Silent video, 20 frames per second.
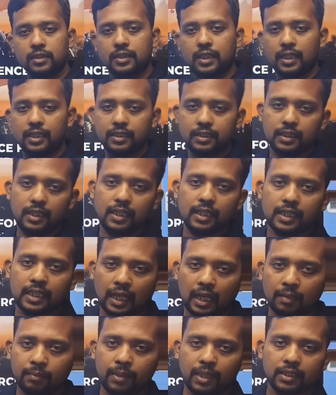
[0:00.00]
জানি যে
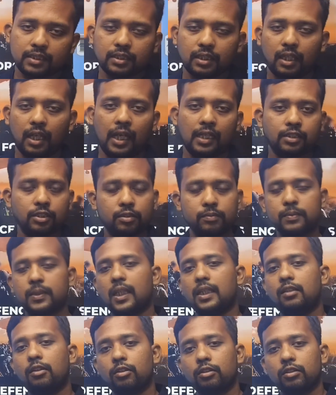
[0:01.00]
হামাস
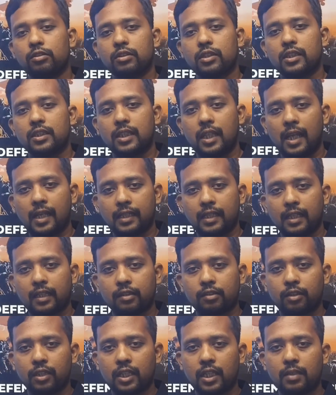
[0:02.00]
আচমকাই অতর্কিতে অ্যাটাক
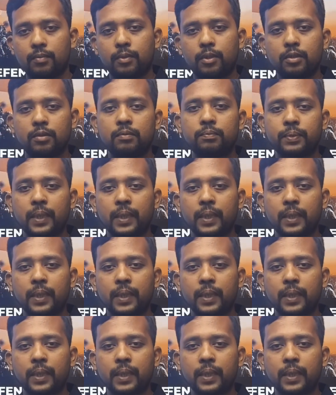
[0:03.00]
করে এবং